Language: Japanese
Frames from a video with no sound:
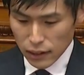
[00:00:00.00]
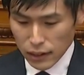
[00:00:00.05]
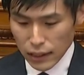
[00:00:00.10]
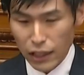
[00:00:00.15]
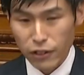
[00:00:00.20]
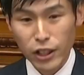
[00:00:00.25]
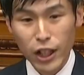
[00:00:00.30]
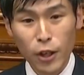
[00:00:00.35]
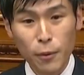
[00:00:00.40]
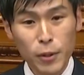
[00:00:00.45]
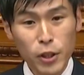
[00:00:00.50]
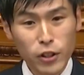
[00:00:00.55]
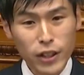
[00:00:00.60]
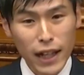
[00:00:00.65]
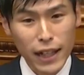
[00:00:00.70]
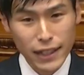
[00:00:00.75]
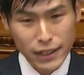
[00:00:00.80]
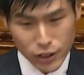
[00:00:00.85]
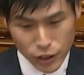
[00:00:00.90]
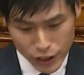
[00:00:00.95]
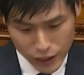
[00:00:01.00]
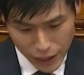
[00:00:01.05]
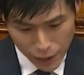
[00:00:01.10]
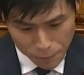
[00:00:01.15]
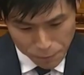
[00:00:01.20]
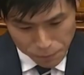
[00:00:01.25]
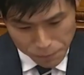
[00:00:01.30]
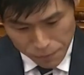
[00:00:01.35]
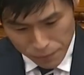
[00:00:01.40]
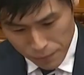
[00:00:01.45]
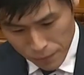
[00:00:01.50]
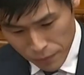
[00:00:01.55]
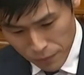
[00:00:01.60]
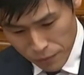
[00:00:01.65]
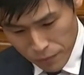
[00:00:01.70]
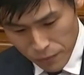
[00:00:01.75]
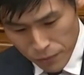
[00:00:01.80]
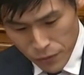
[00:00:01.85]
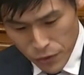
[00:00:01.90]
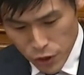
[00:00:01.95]
桜を見る会について、
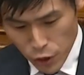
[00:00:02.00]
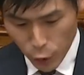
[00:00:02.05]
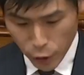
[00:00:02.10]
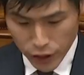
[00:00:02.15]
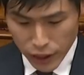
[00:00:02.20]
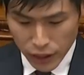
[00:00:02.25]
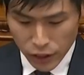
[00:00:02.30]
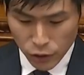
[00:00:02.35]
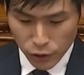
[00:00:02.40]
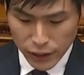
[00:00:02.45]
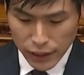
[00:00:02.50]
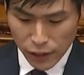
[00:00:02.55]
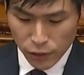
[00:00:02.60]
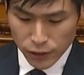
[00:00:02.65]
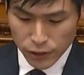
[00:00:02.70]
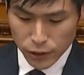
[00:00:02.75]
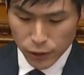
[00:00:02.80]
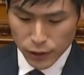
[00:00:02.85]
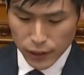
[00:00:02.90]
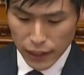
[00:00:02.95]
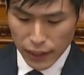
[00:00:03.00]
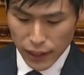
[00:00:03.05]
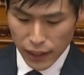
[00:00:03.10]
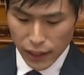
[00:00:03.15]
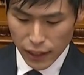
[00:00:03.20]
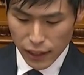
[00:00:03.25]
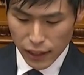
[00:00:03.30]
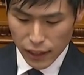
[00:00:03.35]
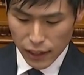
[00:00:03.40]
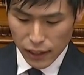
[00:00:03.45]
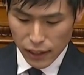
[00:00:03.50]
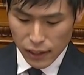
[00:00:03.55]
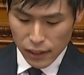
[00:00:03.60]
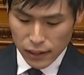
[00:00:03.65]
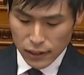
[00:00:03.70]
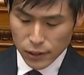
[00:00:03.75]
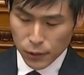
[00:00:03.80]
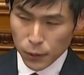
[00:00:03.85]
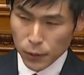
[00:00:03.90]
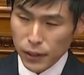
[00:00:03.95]
直近の世論調査で、
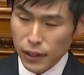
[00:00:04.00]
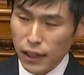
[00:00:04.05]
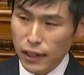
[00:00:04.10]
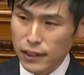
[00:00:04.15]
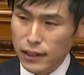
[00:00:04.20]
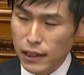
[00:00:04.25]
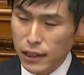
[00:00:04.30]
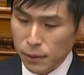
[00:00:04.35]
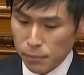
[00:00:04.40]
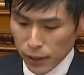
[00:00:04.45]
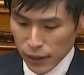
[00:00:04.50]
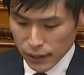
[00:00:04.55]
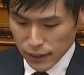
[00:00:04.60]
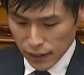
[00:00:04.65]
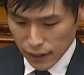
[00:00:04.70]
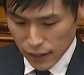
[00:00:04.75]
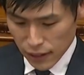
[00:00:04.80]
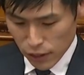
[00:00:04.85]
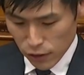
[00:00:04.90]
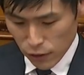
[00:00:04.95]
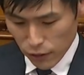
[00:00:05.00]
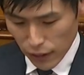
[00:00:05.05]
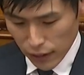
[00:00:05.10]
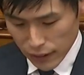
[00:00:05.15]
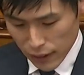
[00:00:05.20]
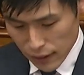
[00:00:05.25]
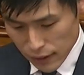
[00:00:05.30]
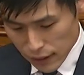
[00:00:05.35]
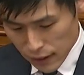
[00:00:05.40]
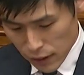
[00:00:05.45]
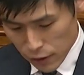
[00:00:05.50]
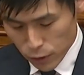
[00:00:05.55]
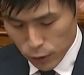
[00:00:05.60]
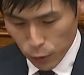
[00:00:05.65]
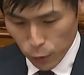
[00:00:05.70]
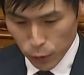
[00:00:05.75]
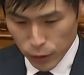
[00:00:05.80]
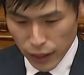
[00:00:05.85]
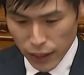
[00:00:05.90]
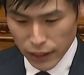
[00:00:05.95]
総理が説明責任を果たしている
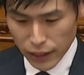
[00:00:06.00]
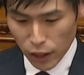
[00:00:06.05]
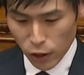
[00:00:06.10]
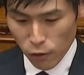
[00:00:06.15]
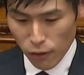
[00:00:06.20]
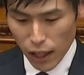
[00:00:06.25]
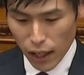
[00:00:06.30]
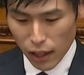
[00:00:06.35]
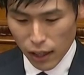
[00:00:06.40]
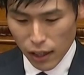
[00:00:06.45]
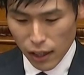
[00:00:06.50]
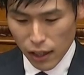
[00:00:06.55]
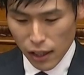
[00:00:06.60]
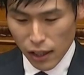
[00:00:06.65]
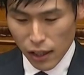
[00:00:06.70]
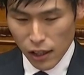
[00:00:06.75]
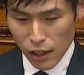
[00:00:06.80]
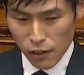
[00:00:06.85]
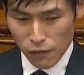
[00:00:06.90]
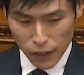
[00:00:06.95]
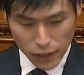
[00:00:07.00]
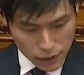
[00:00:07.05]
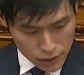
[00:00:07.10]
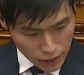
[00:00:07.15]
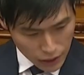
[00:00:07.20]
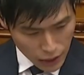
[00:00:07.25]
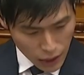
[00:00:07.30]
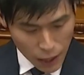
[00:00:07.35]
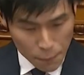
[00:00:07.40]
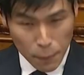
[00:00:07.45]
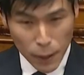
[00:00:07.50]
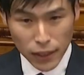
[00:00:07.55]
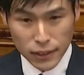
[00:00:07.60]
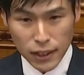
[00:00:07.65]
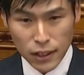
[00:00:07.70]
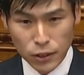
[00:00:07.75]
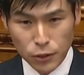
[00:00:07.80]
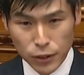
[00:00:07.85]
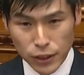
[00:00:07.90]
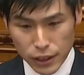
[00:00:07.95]
と答えたのは、わずか
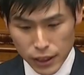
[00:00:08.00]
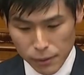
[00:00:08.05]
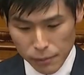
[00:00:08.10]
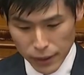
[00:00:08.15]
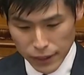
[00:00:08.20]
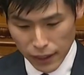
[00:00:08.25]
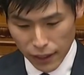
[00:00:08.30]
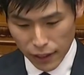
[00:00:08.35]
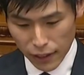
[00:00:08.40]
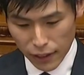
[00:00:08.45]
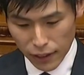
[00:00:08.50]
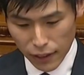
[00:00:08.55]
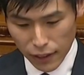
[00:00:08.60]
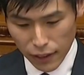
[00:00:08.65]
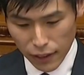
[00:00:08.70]
7%にすぎません。